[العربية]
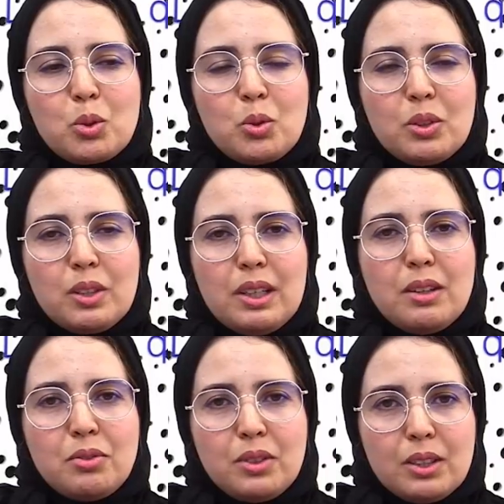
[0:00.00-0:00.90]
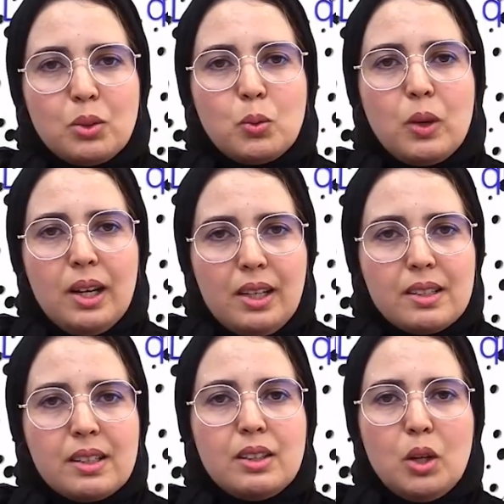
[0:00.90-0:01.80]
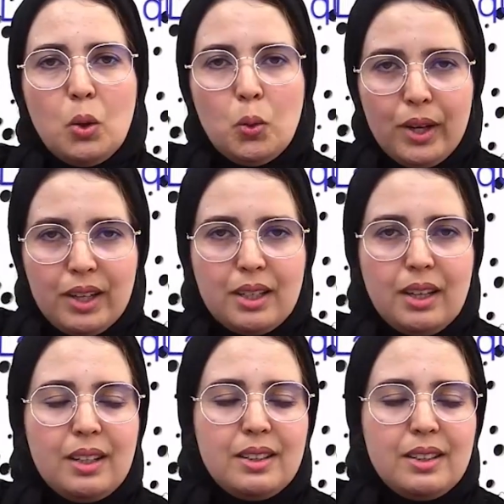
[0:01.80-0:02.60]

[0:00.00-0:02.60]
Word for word: تكون افيد واحسن واريح